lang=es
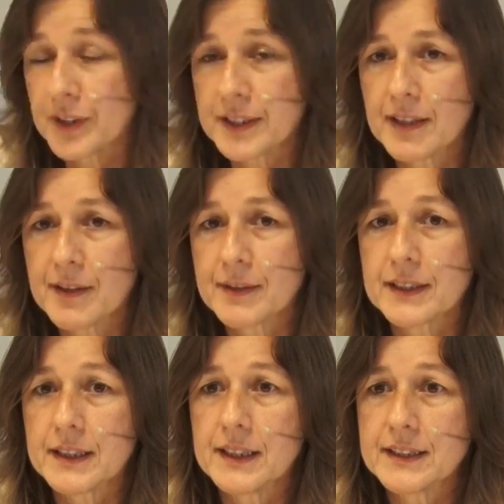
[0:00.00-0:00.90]
los que
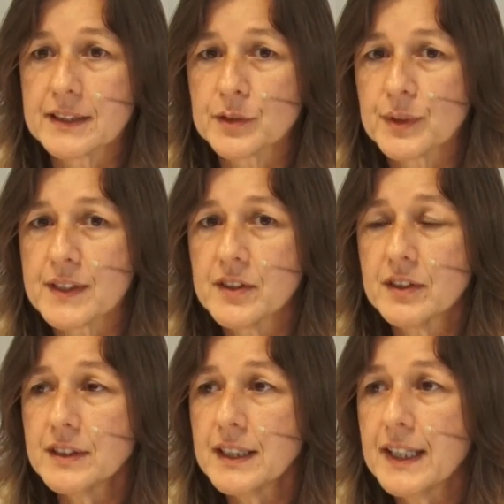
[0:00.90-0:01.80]
estaban en esa
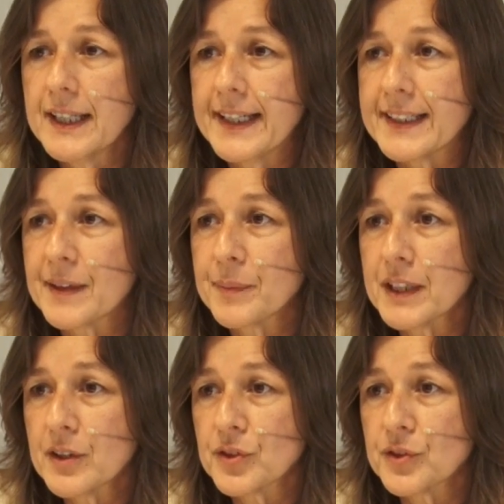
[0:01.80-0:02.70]
situación. Y
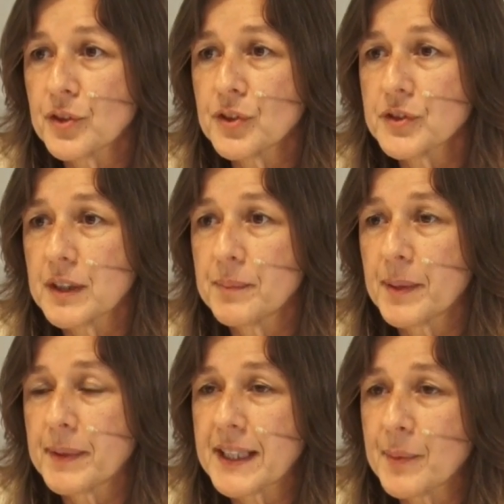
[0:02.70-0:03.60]
también nosotros
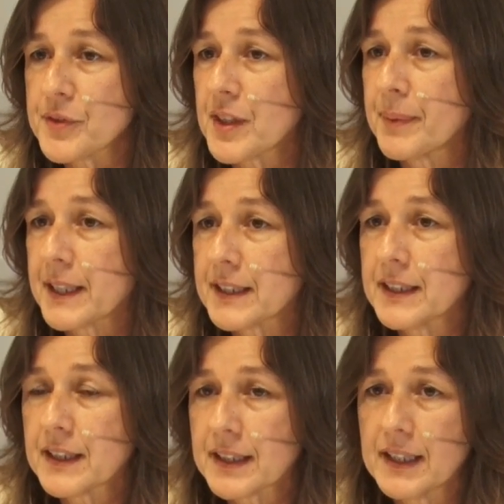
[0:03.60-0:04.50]
implementamos a
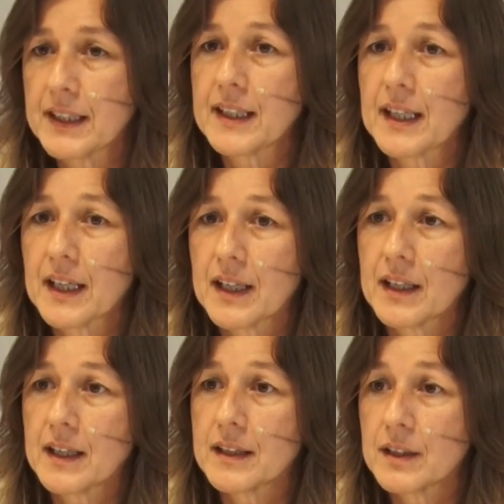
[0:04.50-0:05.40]
partir del
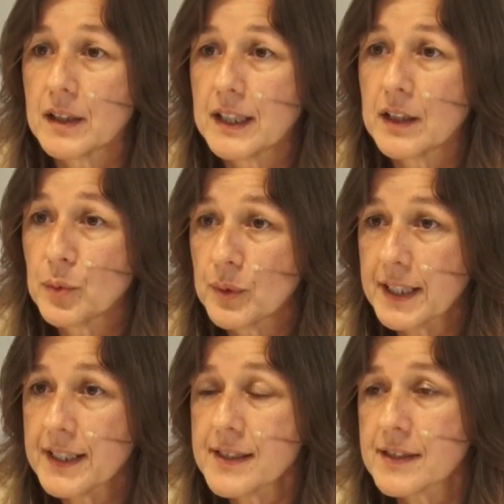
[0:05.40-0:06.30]
día eh,
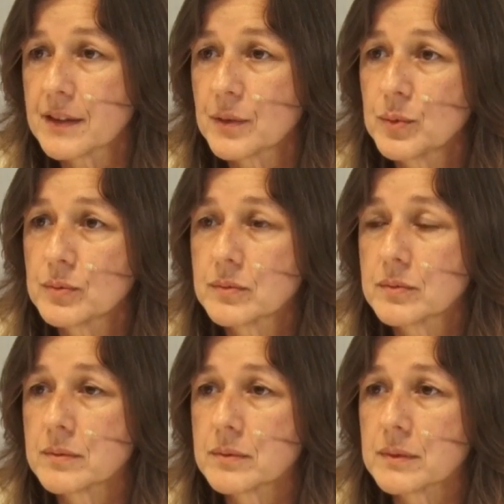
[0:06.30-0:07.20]
lunes
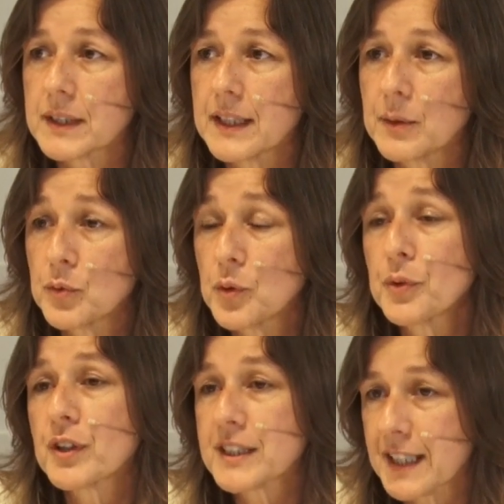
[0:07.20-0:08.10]
eh, un,
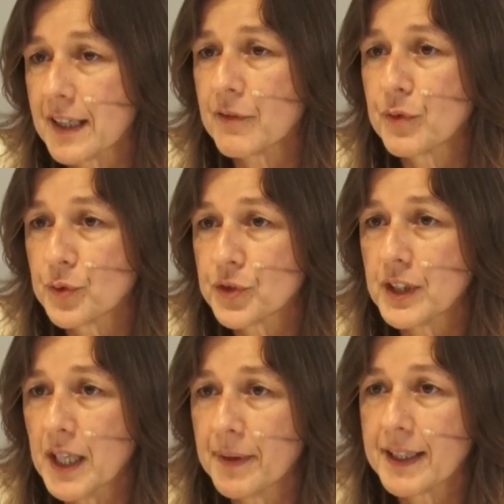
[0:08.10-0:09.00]
número que ya
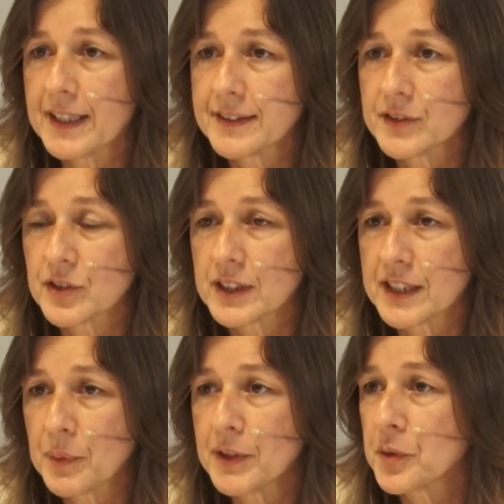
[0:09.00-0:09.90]
funcionaba, que era el
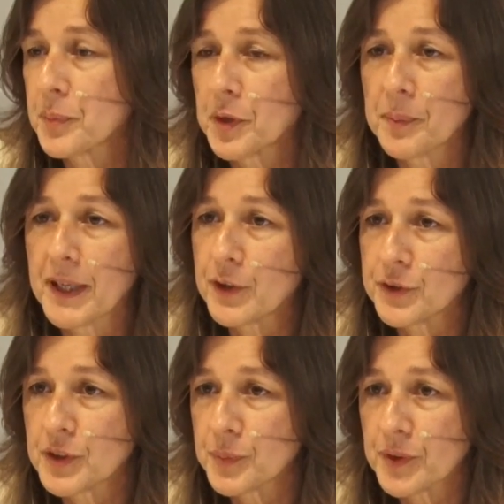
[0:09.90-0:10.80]
134, pero para
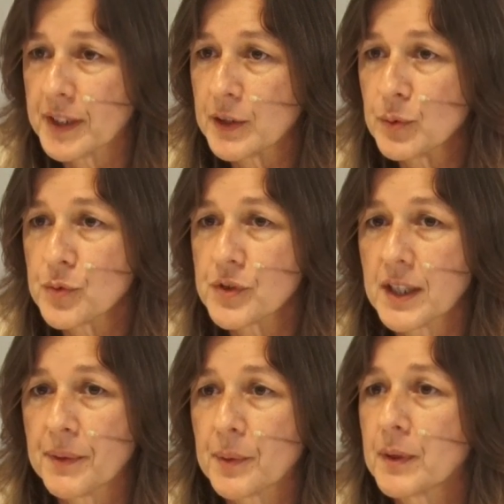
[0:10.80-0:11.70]
otro tipo de
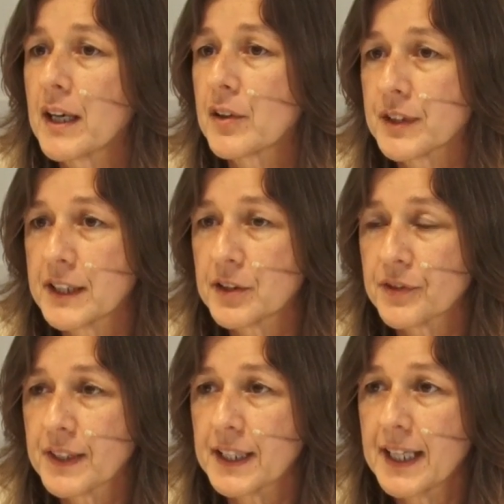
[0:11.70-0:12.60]
denuncias vinculadas con
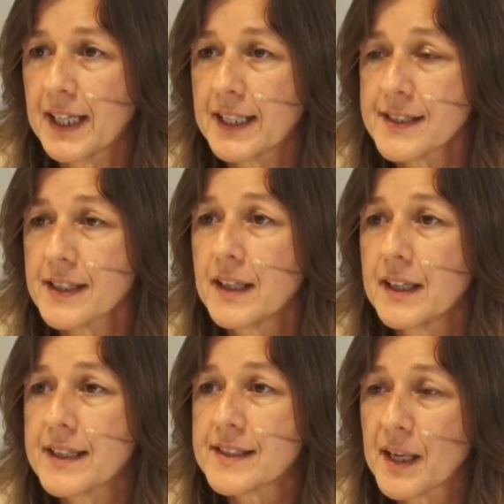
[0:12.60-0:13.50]
delitos federales,
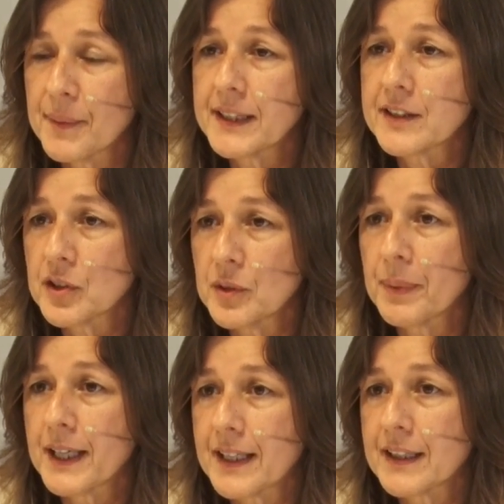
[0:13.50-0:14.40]
se habilitó
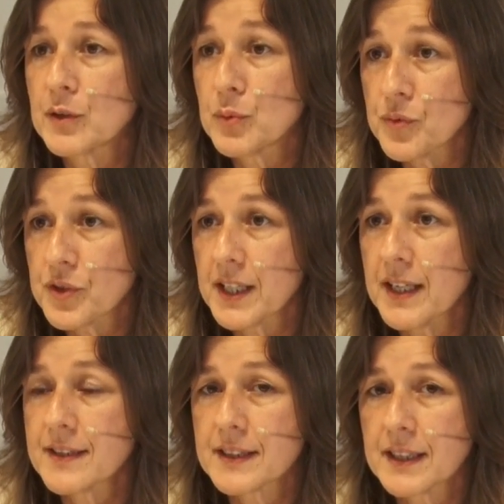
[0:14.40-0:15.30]
para
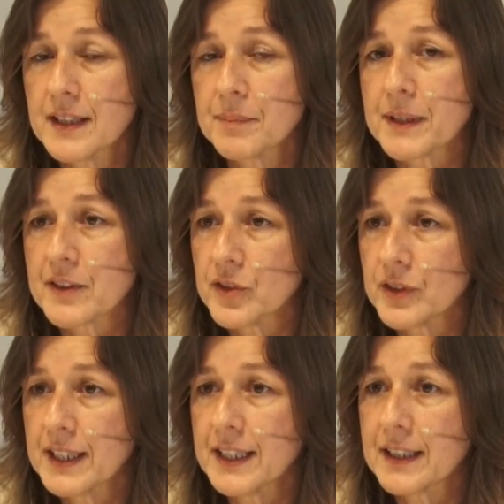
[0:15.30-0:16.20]
denuncias de
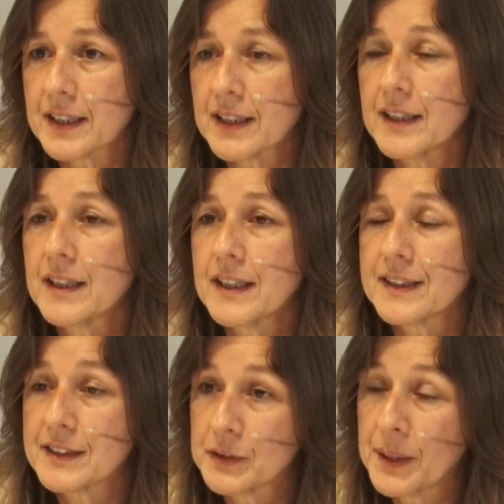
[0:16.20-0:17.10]
personas que
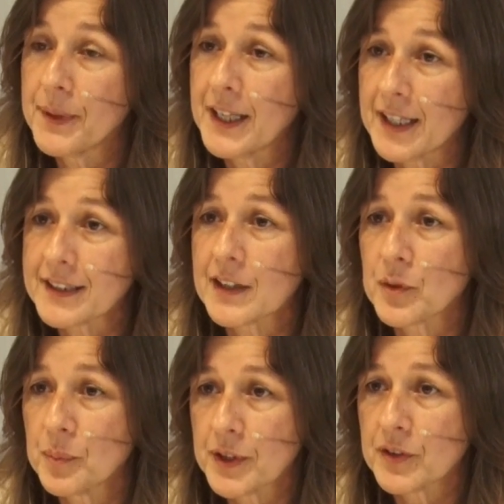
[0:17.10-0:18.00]
debieran estar
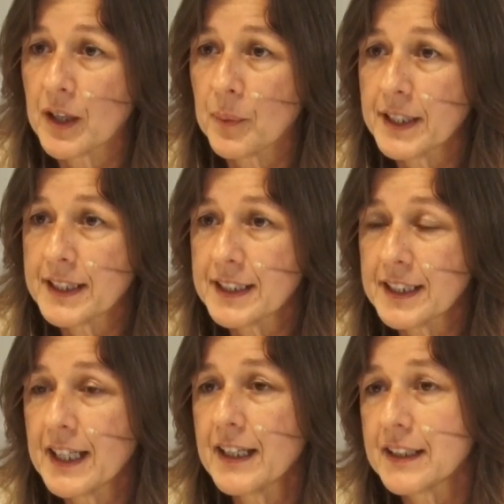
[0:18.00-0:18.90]
cumpliendo la
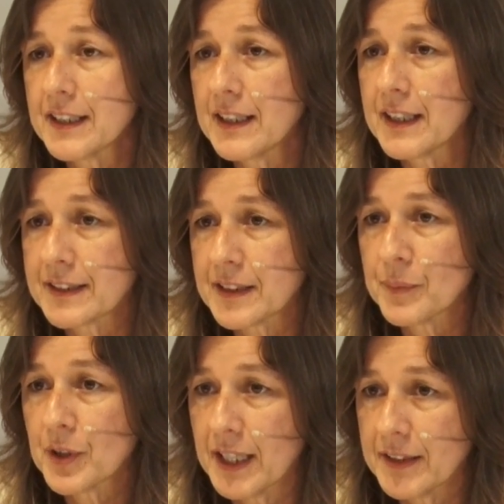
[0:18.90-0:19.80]
cuarentena y la estén
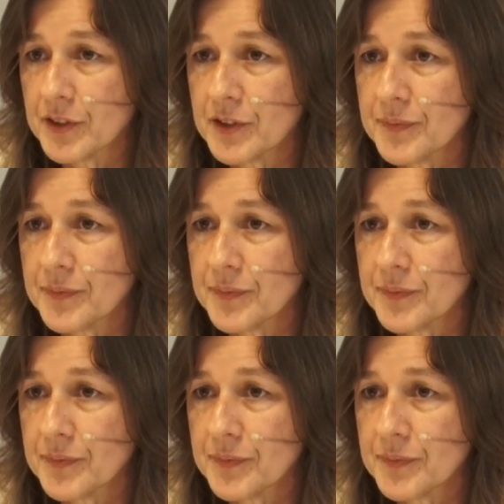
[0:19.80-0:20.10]
violando.